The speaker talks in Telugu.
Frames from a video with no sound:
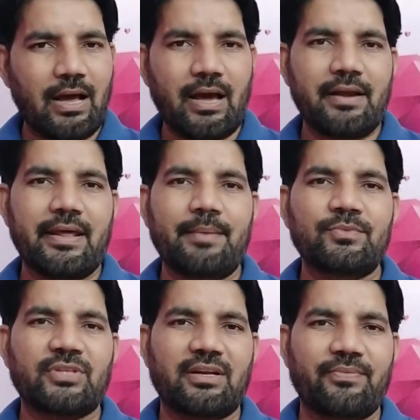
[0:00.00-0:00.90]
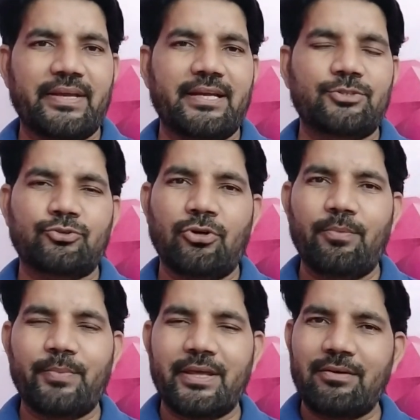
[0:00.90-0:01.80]
ఆ నేమ్ సర్టిఫికేట్స్తో
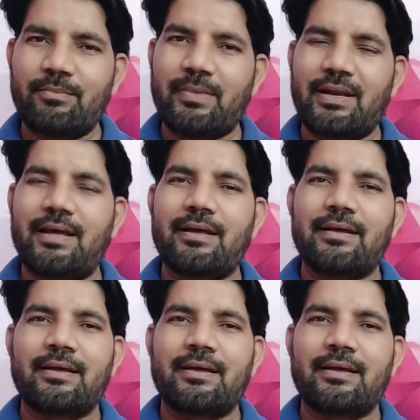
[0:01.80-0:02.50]
మీరు మళ్ళీ